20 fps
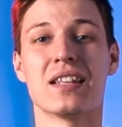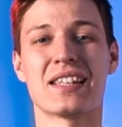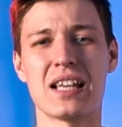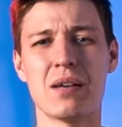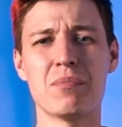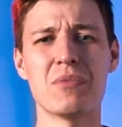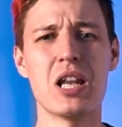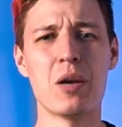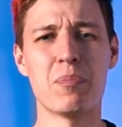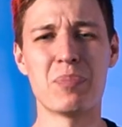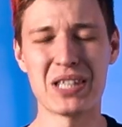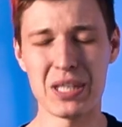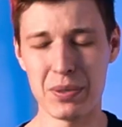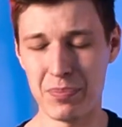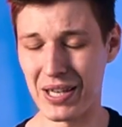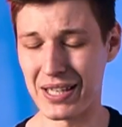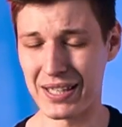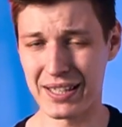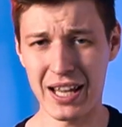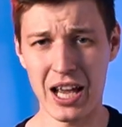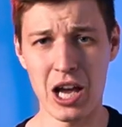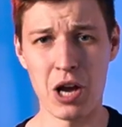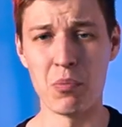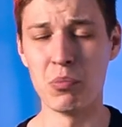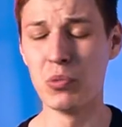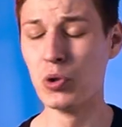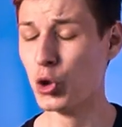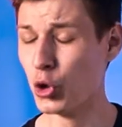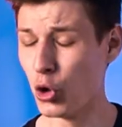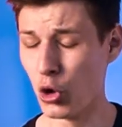На самом деле, по себе знаю,
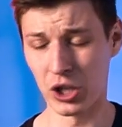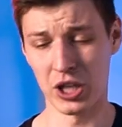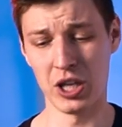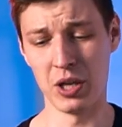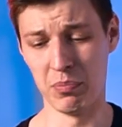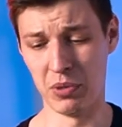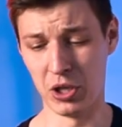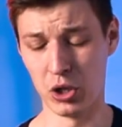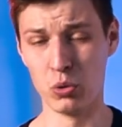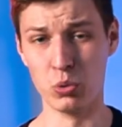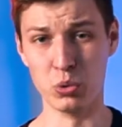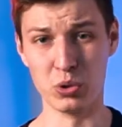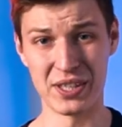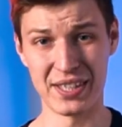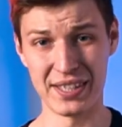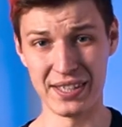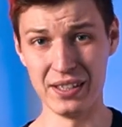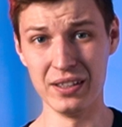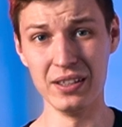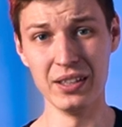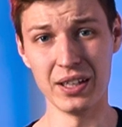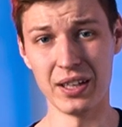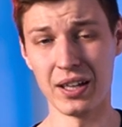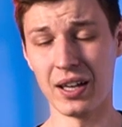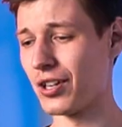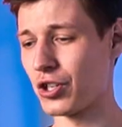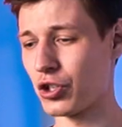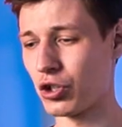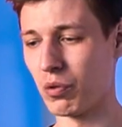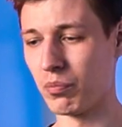многие берегут силы,
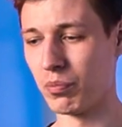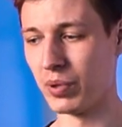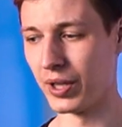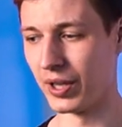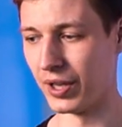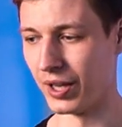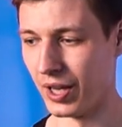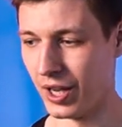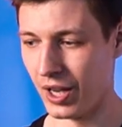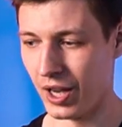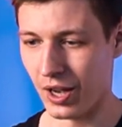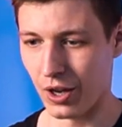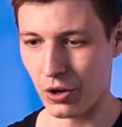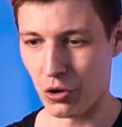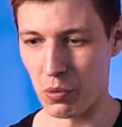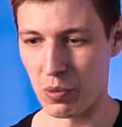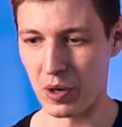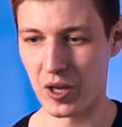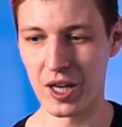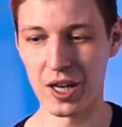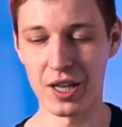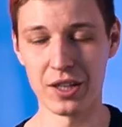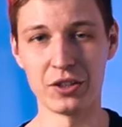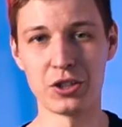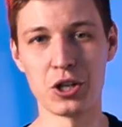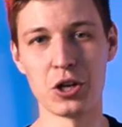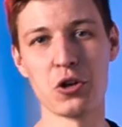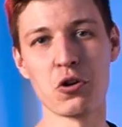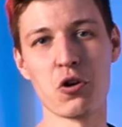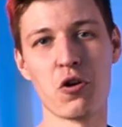а чтобы, грубо говоря, на
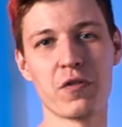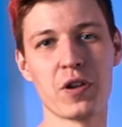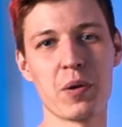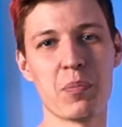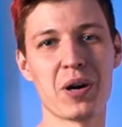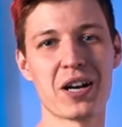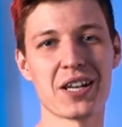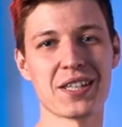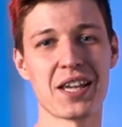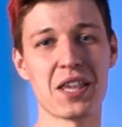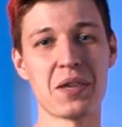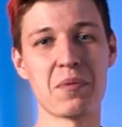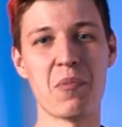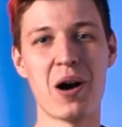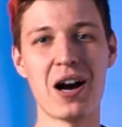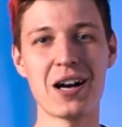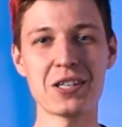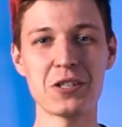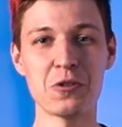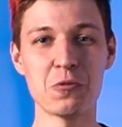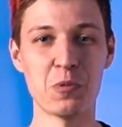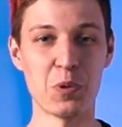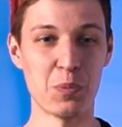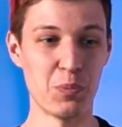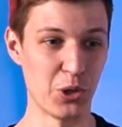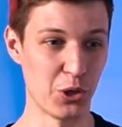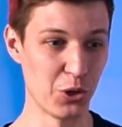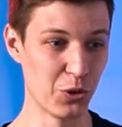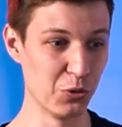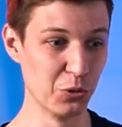тренировке показать максимум и
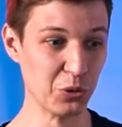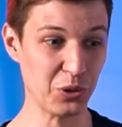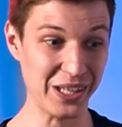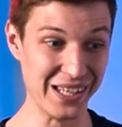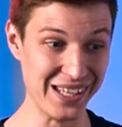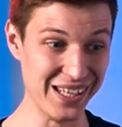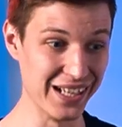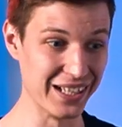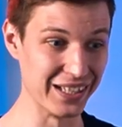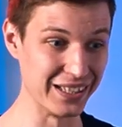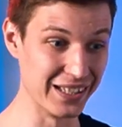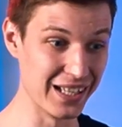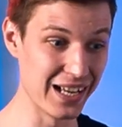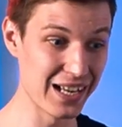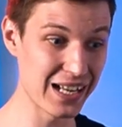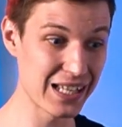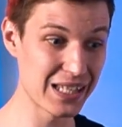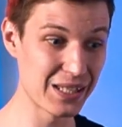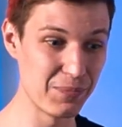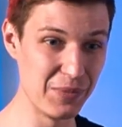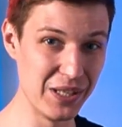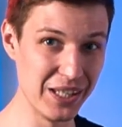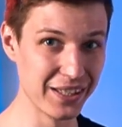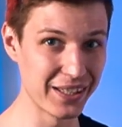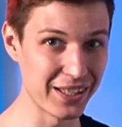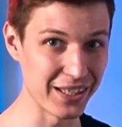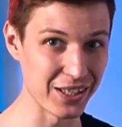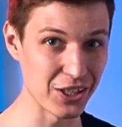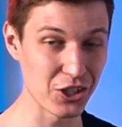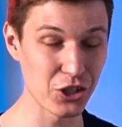берегут их на
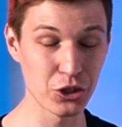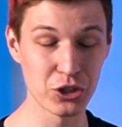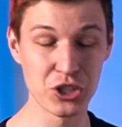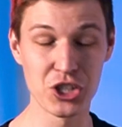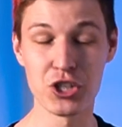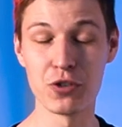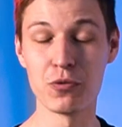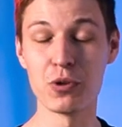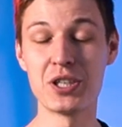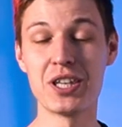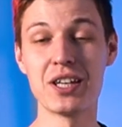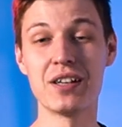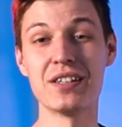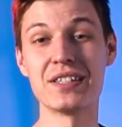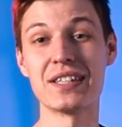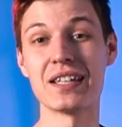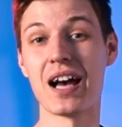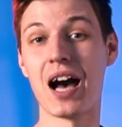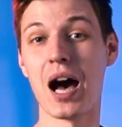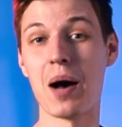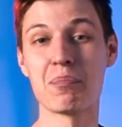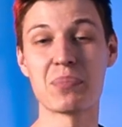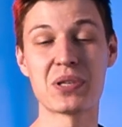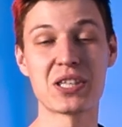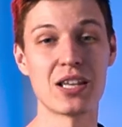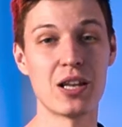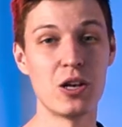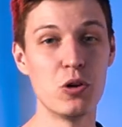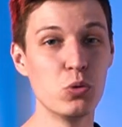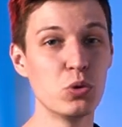разминке, чего делать
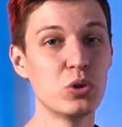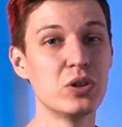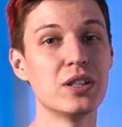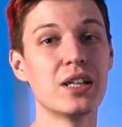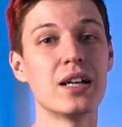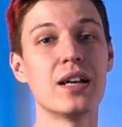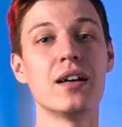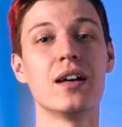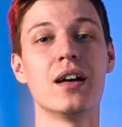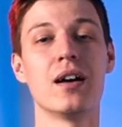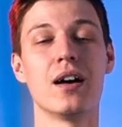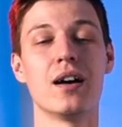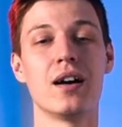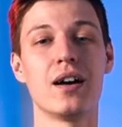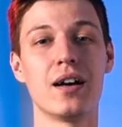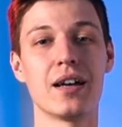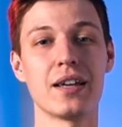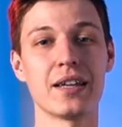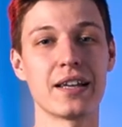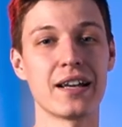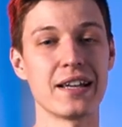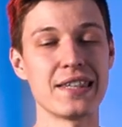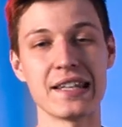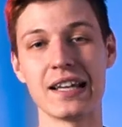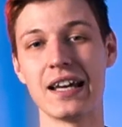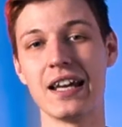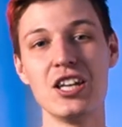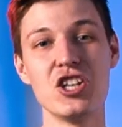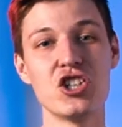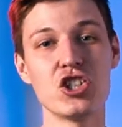абсолютно а,
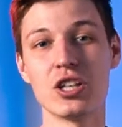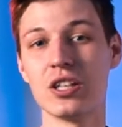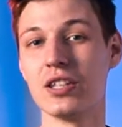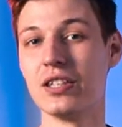категорично